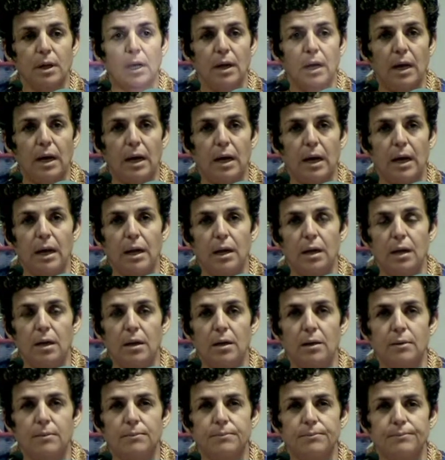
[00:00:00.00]
a
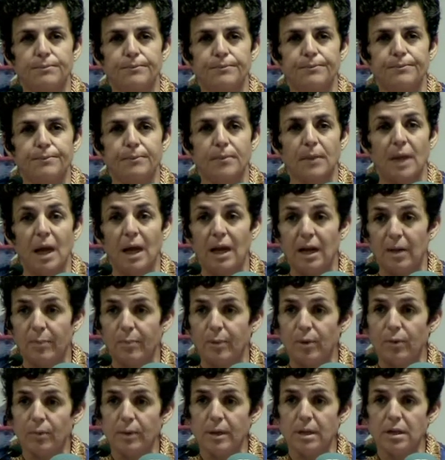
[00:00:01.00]
las
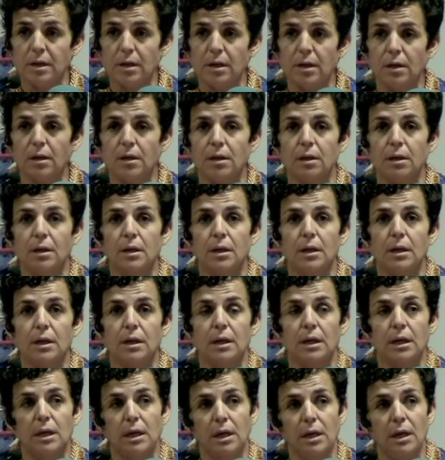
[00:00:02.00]
promesas
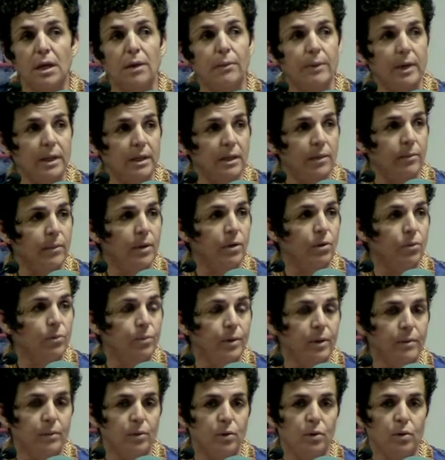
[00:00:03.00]
y habrá también un
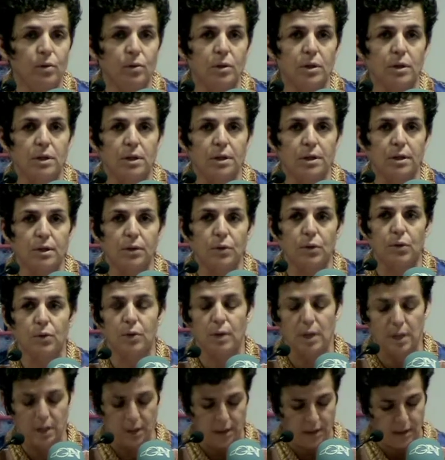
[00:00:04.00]
premio
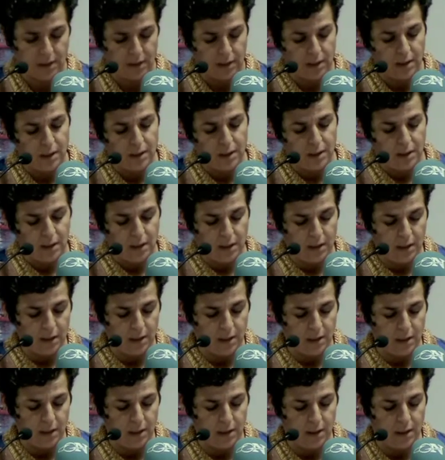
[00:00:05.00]
internacional.
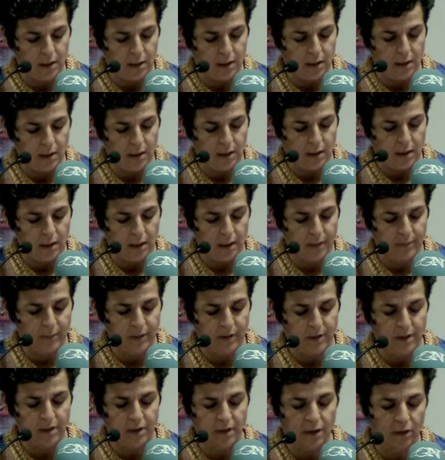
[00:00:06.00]
Eh, la
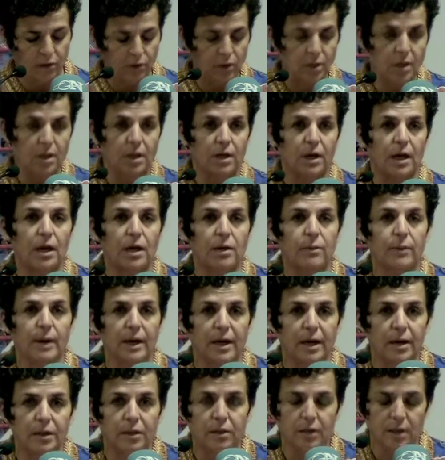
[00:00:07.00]
presentadora será Eva
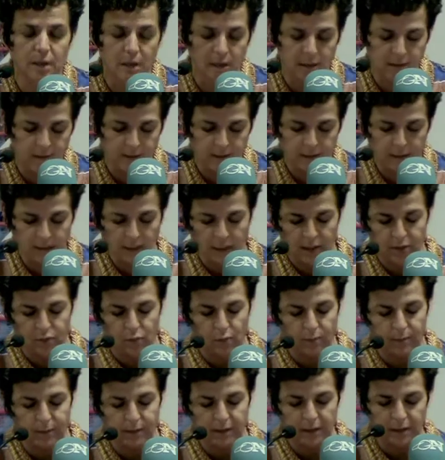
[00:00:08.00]
García, que
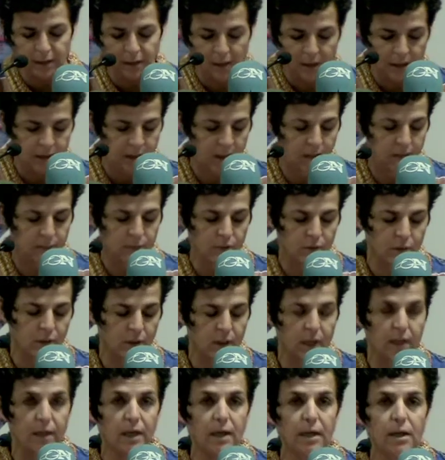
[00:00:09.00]
actualmente está en la televisión
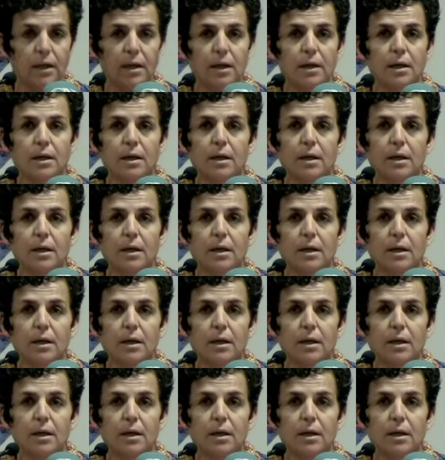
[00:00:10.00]
canaria.